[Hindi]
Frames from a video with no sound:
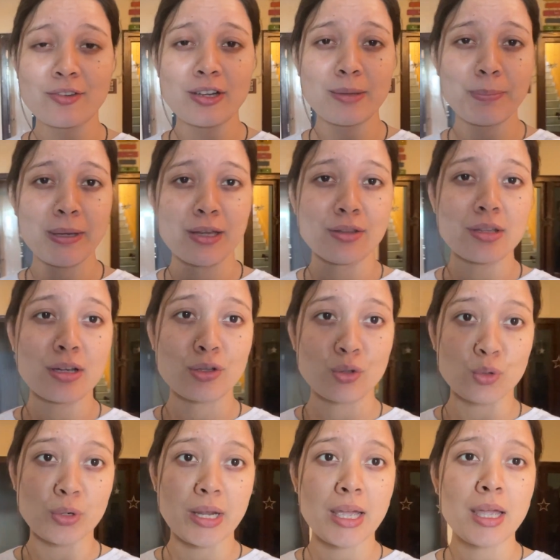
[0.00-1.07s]
वाला पेट
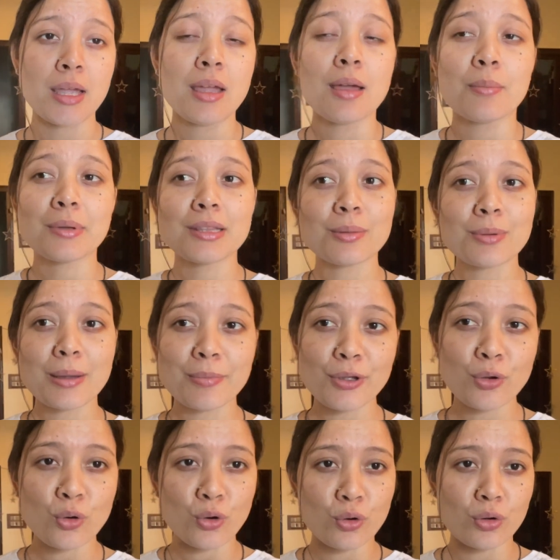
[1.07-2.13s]
दर्द हो रहा है मतलब
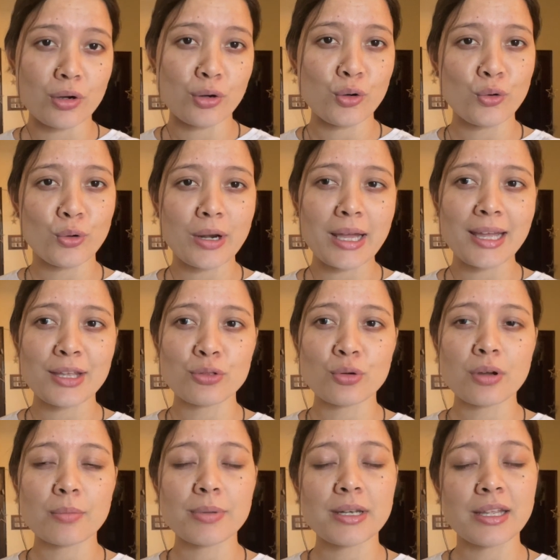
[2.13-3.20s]
कभी हो हो रहा है
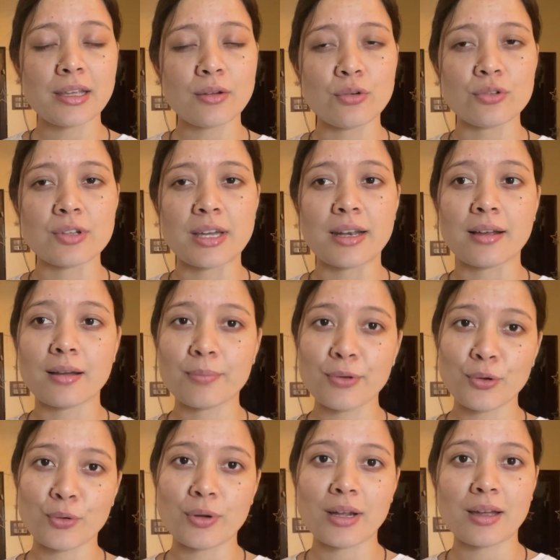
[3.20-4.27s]
तो कभी ठीक हो जा रहा है
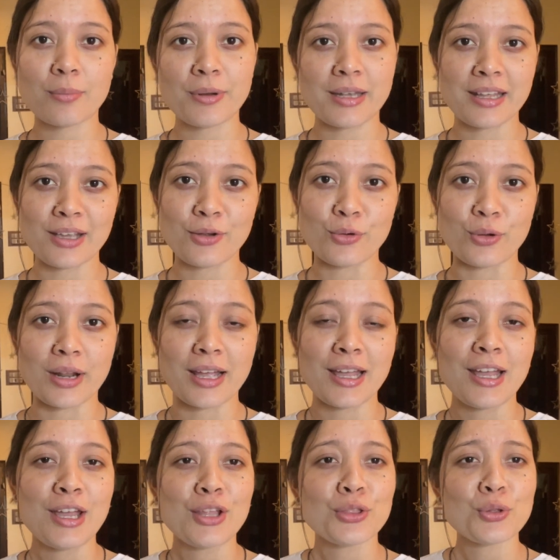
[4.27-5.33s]
कभी हो रहा है कभी ठीक हो रहा
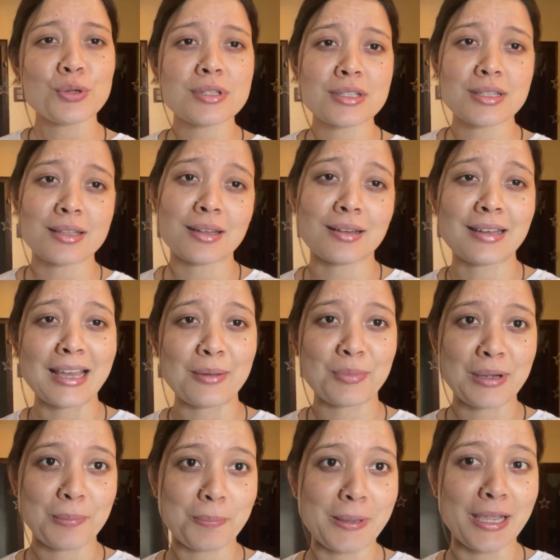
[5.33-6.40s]
है तो इस
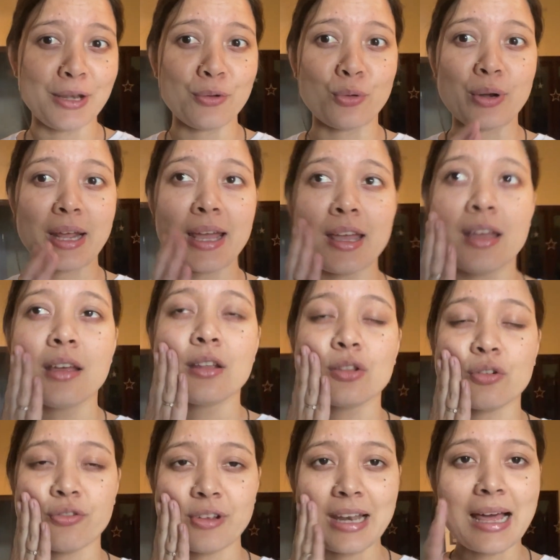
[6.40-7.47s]
टाइप का पेन हो रहा
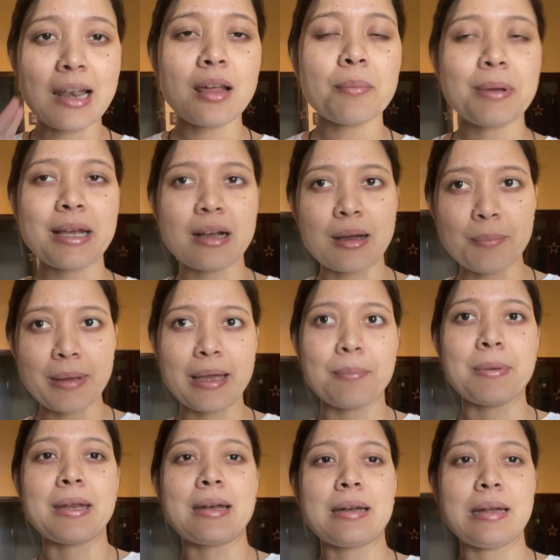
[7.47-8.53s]
है तो फिलहाल अभी कम
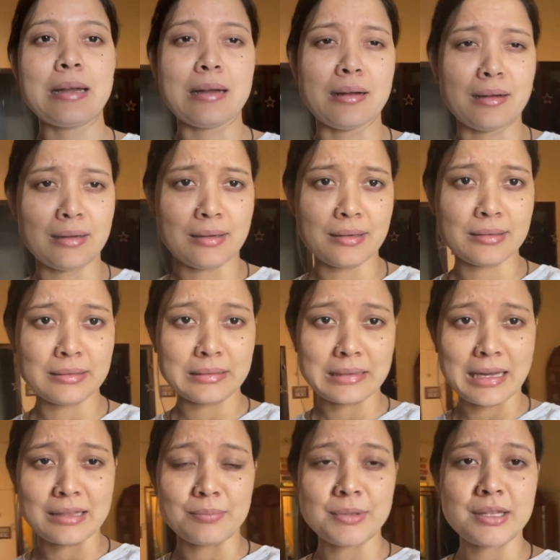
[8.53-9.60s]
है मेरे
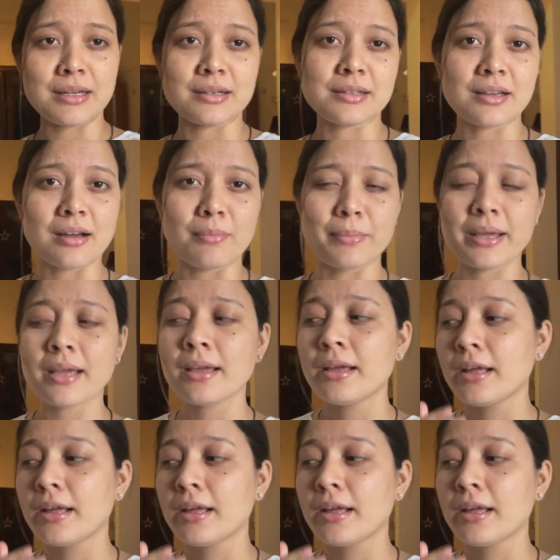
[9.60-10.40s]
दांत में दर्द कम है